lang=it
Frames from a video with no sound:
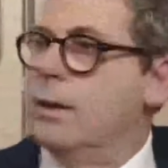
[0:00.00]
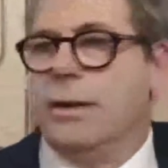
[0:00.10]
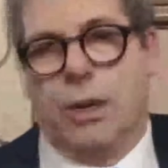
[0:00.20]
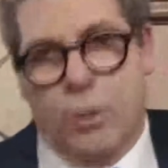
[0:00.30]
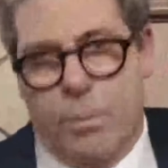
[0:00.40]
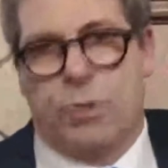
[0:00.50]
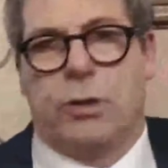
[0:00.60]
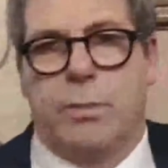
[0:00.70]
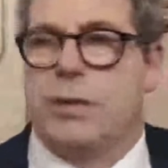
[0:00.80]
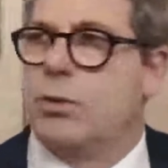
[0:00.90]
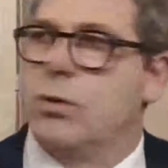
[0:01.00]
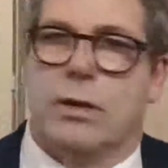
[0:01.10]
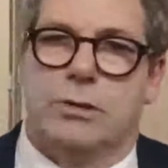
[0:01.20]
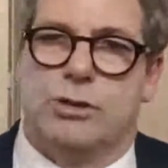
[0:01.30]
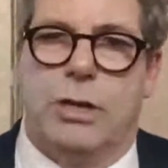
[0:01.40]
nel comportamento
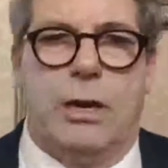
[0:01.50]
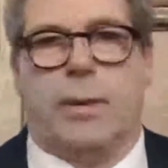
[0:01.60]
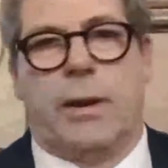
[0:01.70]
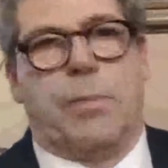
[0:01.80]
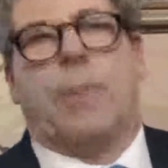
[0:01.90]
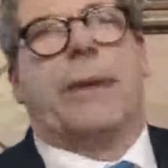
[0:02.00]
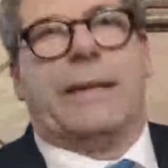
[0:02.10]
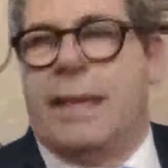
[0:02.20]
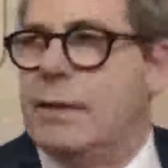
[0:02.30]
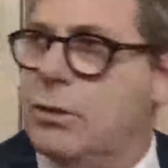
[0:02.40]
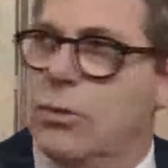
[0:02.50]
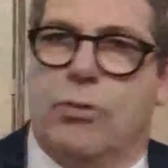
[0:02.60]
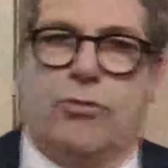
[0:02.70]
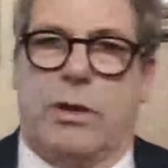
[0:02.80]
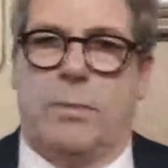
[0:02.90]
con la Sicilia perché poi pretendono
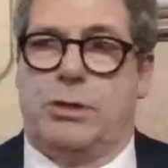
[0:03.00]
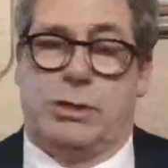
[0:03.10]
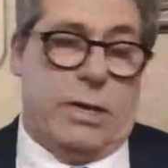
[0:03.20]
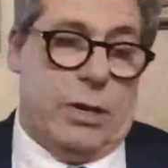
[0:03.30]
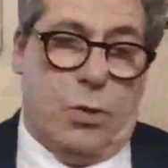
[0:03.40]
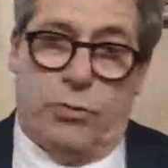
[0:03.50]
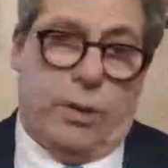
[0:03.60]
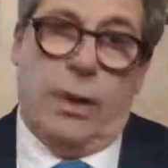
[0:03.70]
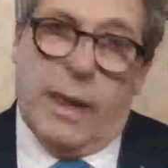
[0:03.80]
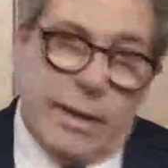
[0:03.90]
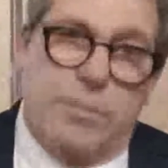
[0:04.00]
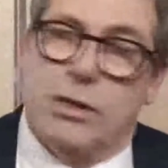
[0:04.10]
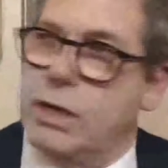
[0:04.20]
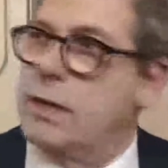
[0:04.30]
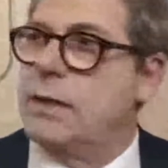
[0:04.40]
non si capisce che cosa
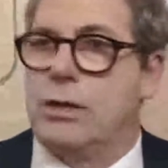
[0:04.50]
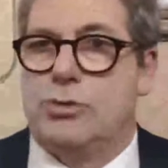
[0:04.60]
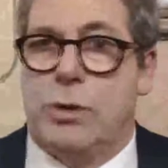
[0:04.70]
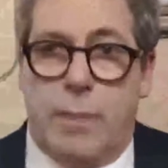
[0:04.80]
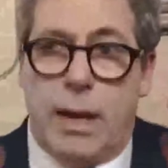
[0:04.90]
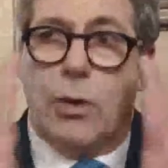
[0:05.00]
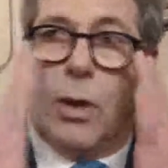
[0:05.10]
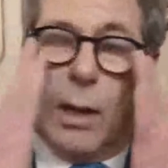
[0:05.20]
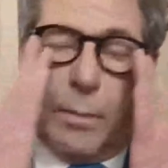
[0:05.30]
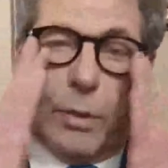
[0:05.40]
invece che darci una mano,